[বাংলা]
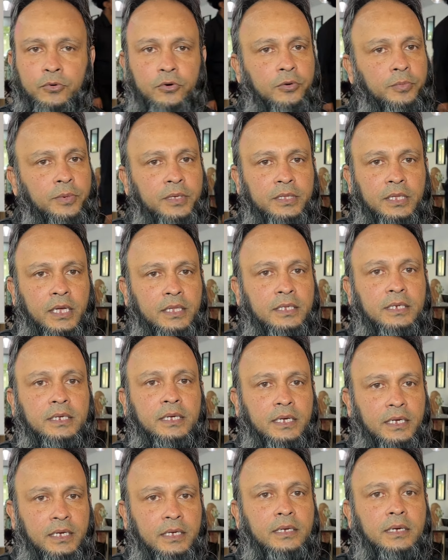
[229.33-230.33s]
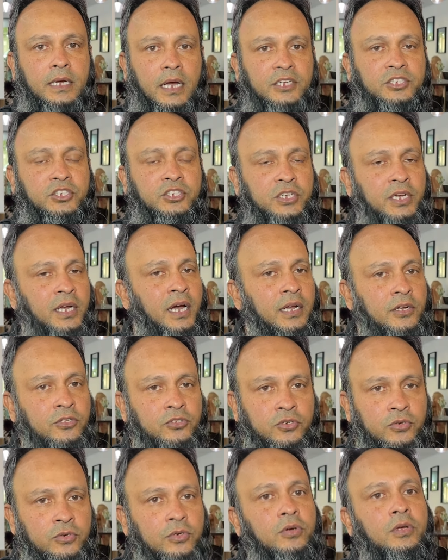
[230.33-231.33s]
করবে তাদেরকে কাজ শেখানোর
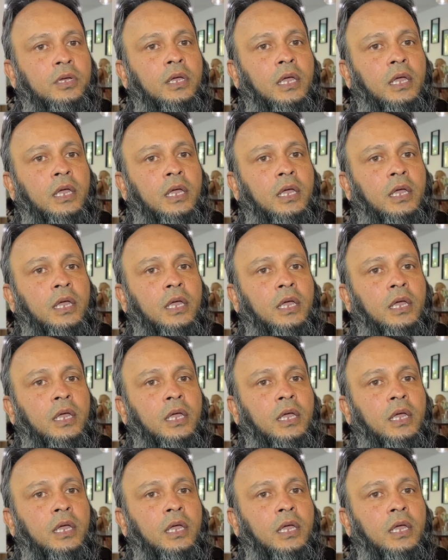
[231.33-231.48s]
জন্য